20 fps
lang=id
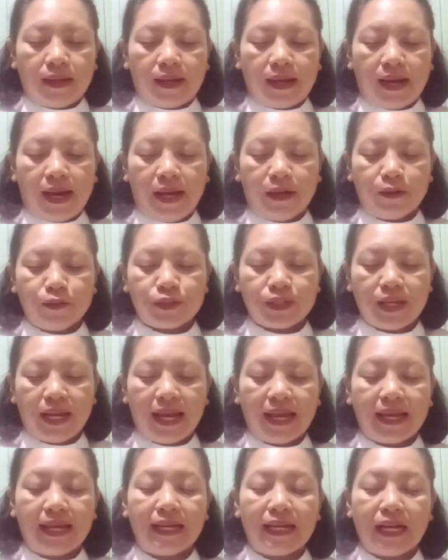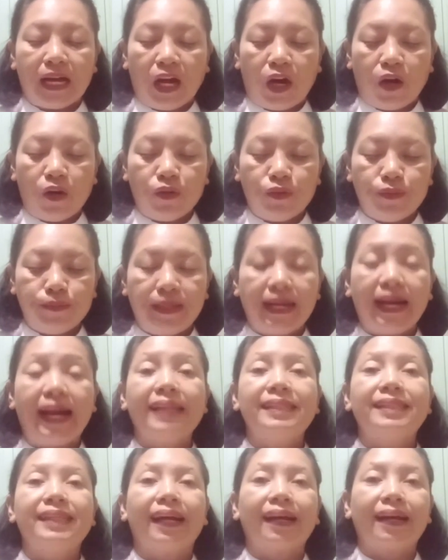Haruslah engkau
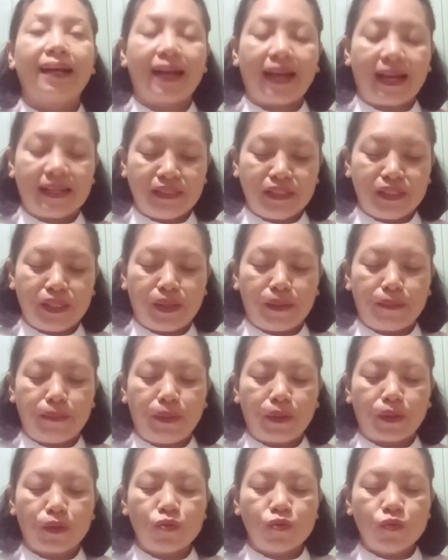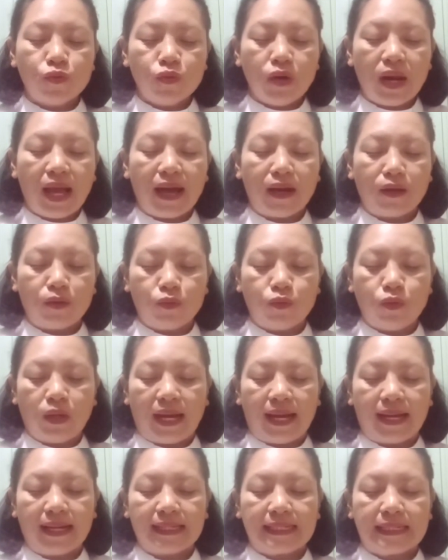mengajarkannya
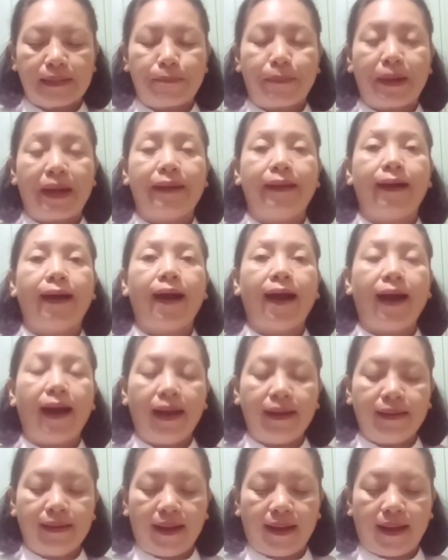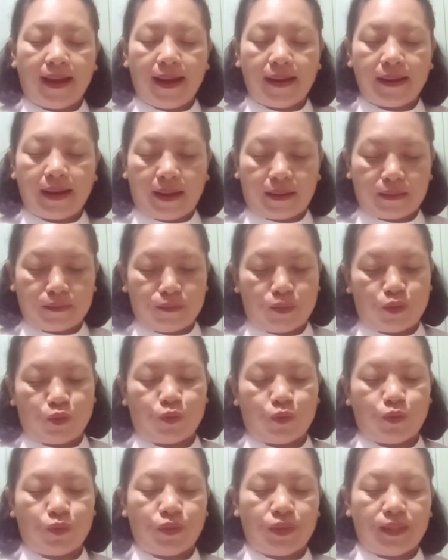berulang-ulang kepada anak-anakmu
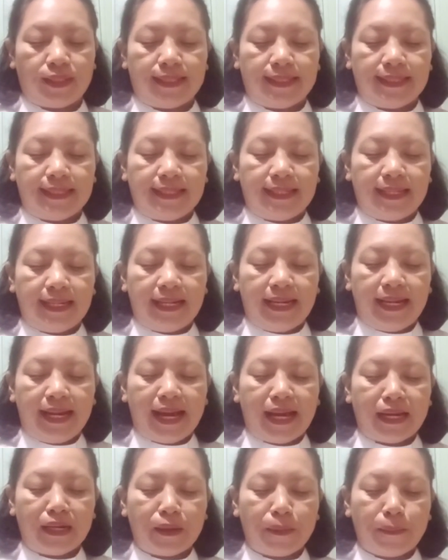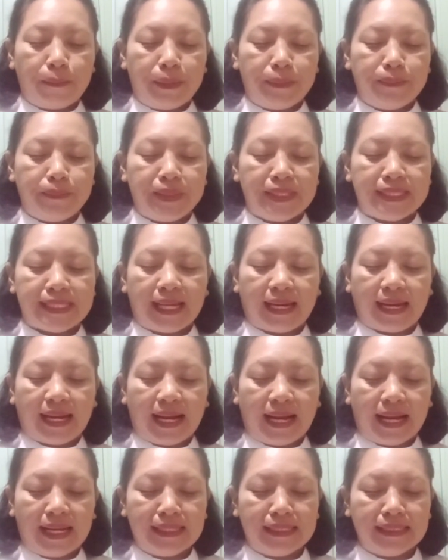dan
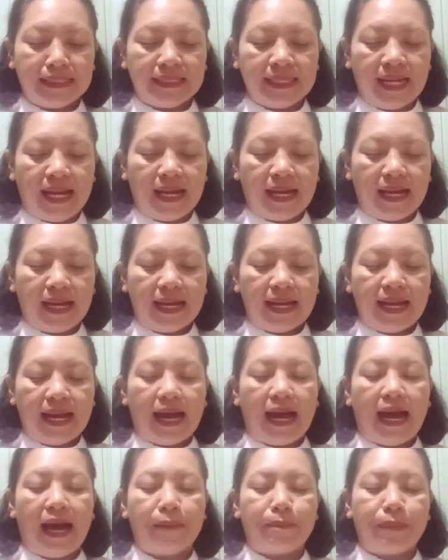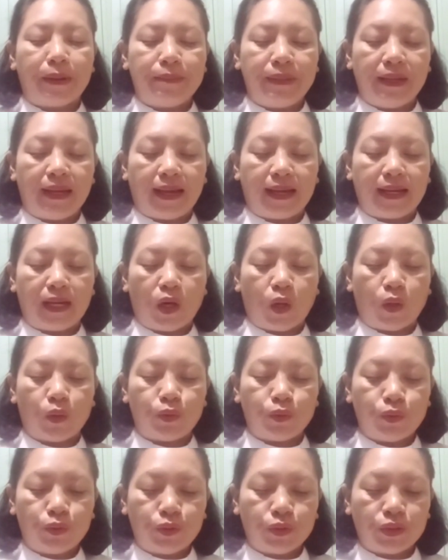membicarakannya apabila
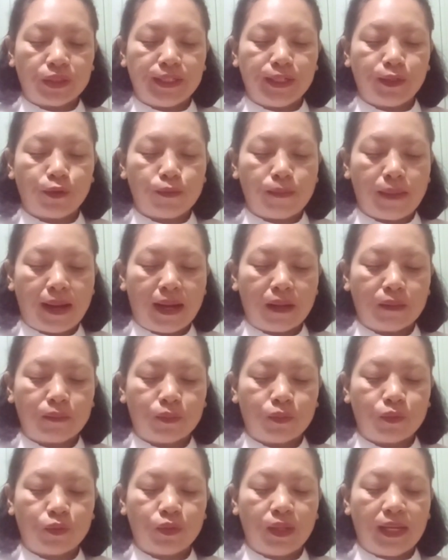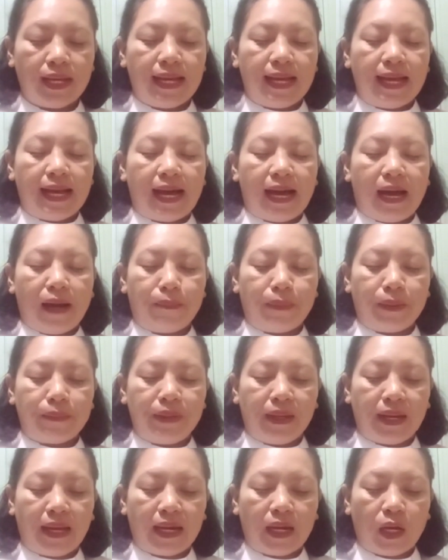engkau duduk di rumahmu,
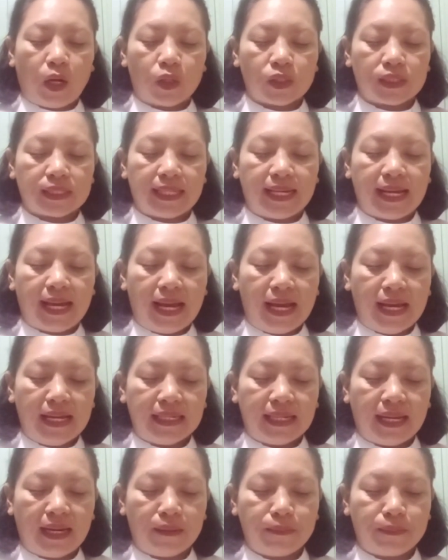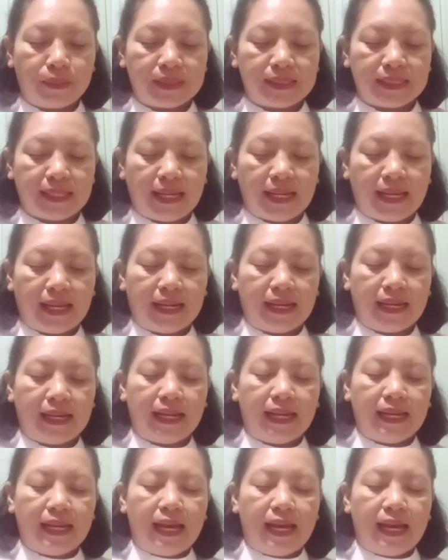apabila engkau sedang dalam perjalanan,